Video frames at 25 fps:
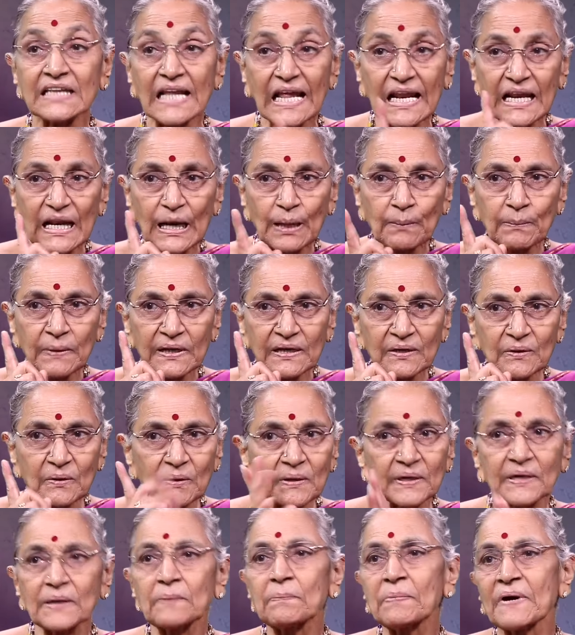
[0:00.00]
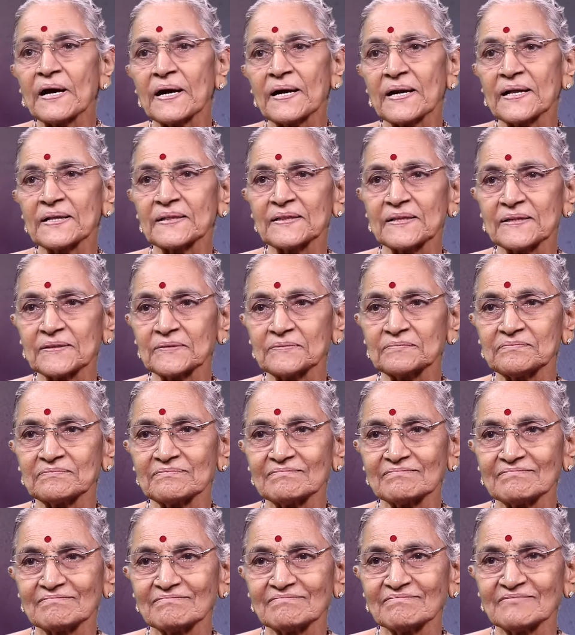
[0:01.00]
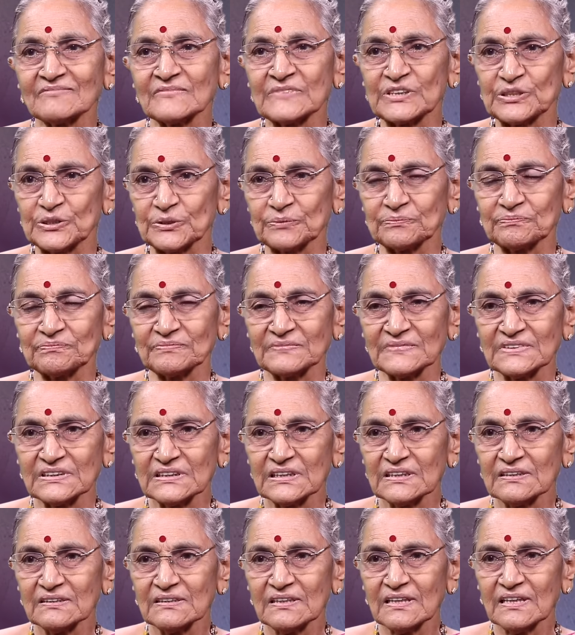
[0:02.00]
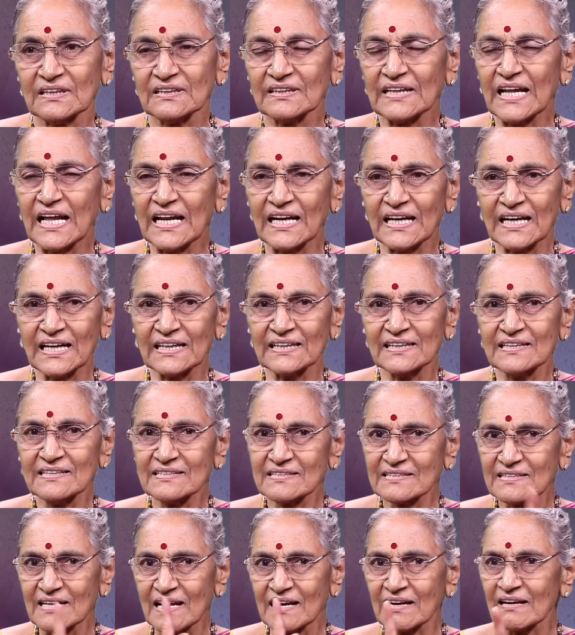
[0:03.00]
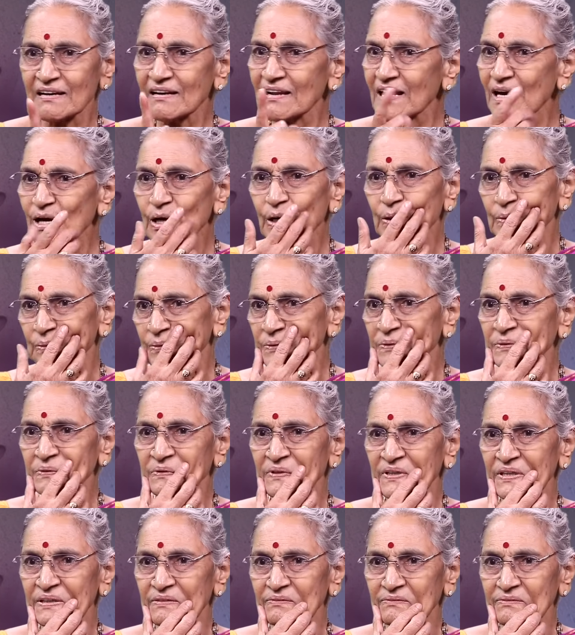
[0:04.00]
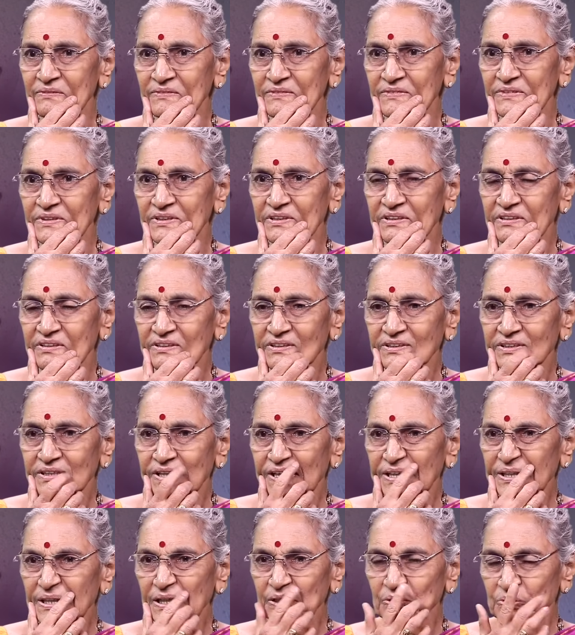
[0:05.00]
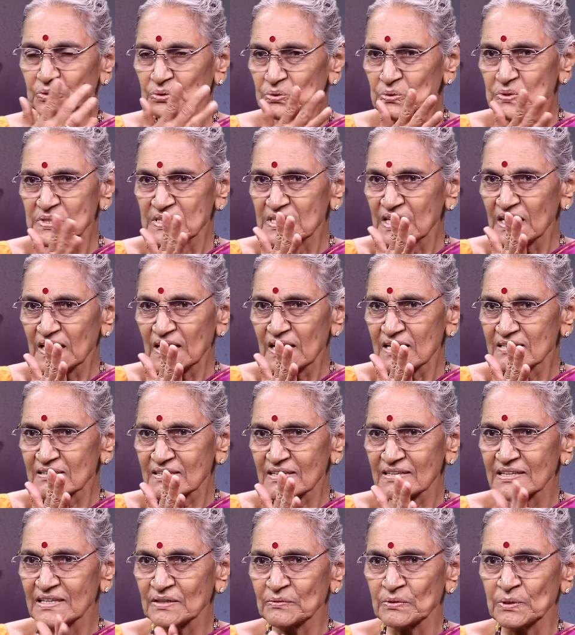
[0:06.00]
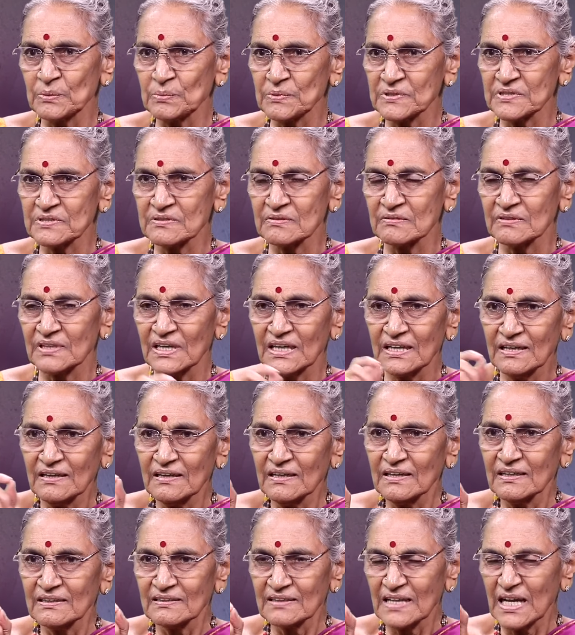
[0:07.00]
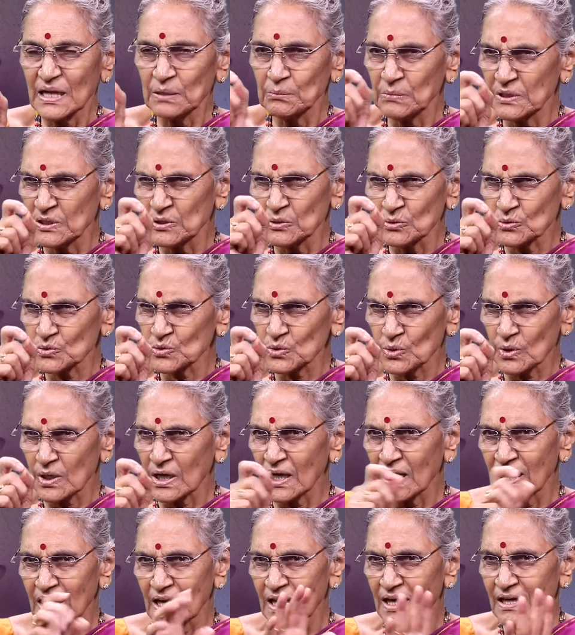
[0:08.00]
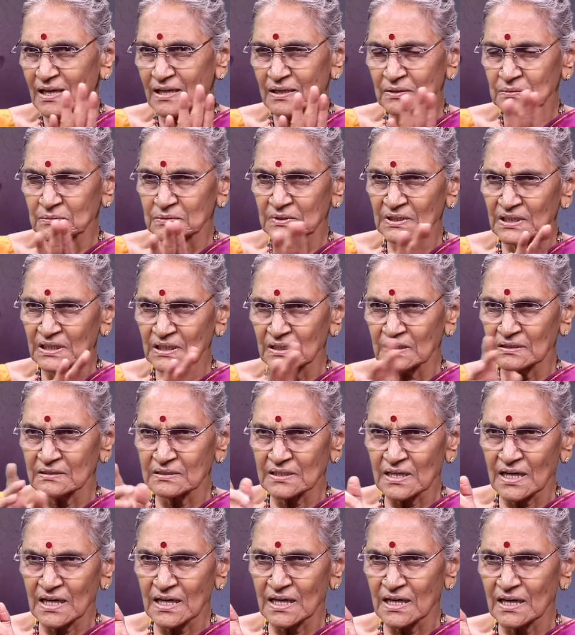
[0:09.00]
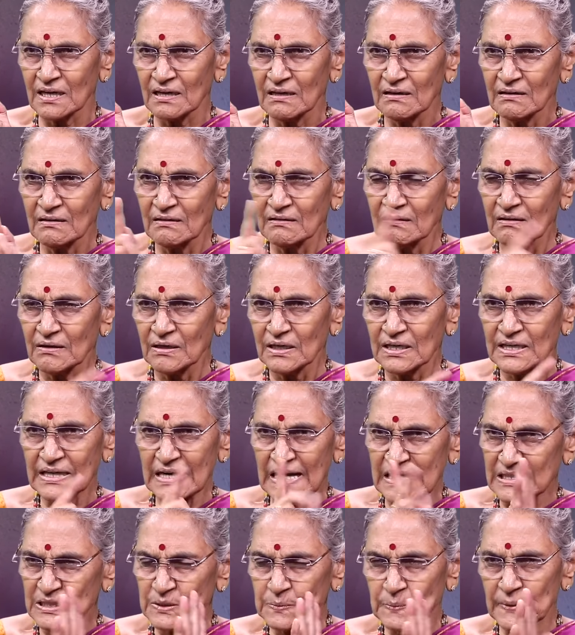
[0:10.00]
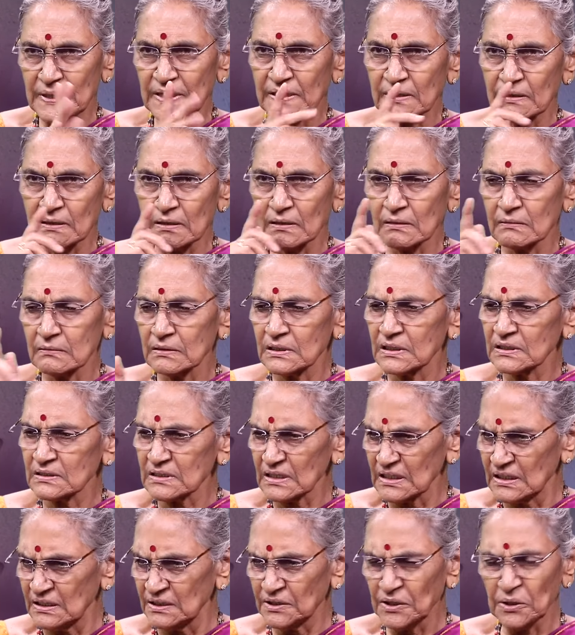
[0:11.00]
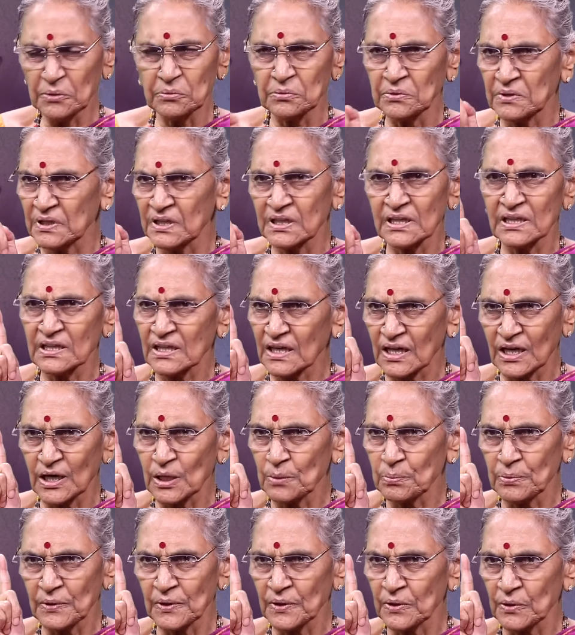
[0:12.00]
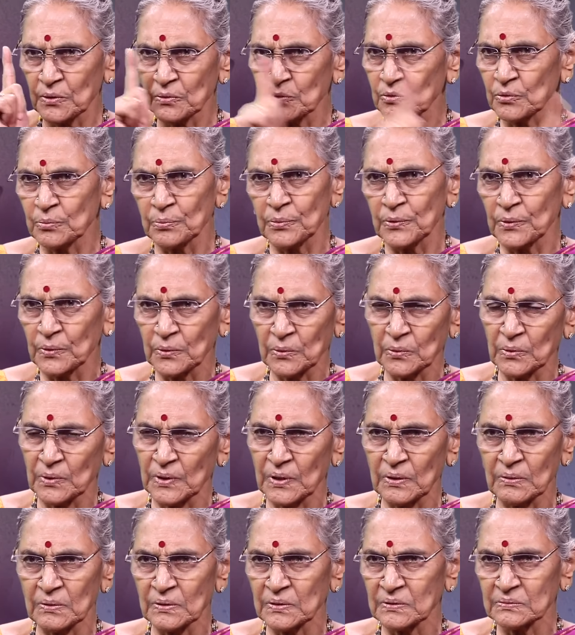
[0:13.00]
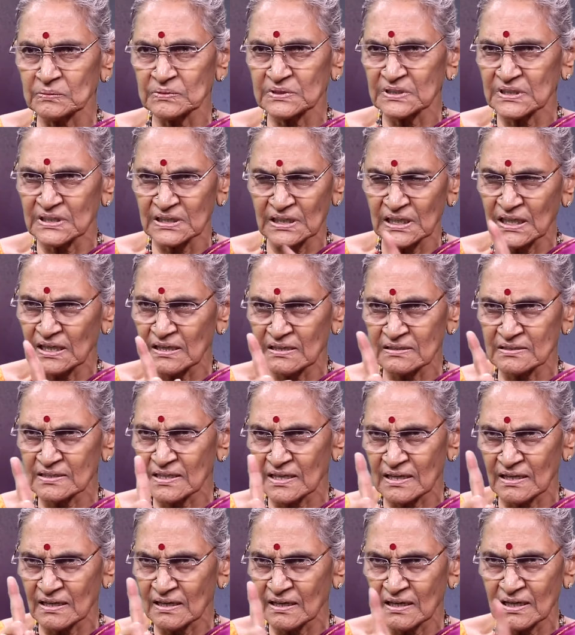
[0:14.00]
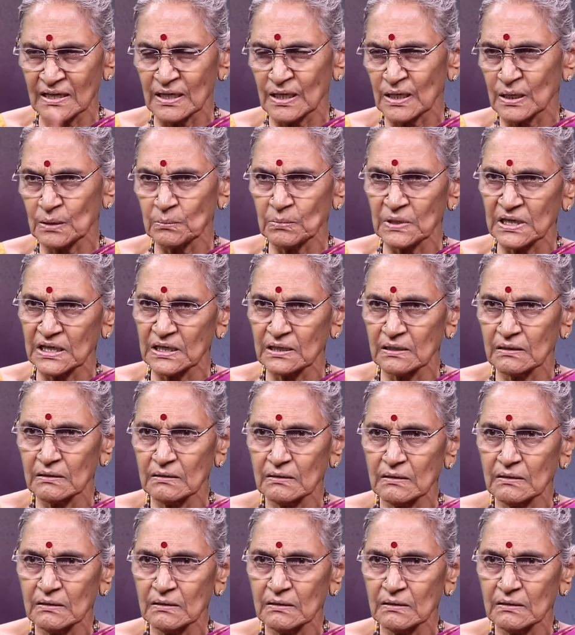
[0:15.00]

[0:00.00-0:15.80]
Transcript: నల్లబల్లి ఒకటే ప్రాణాంతకం విషం నల్లది సన్నగా ఉంటుంది దాన్ని చూస్తేనే అసహ్యం అనిపిస్తుంది దాని మీద చుక్కల్లాగా ఉండి చాలా ట్రాన్స్పరెంట్ గా ఉండి ఇంతే ఉంటుంది ఇంతకన్నా పొడిగి ఎక్కువ పొడుగు కూడా ఉండదు చిన్నగా సన్నగా నల్లబల్లి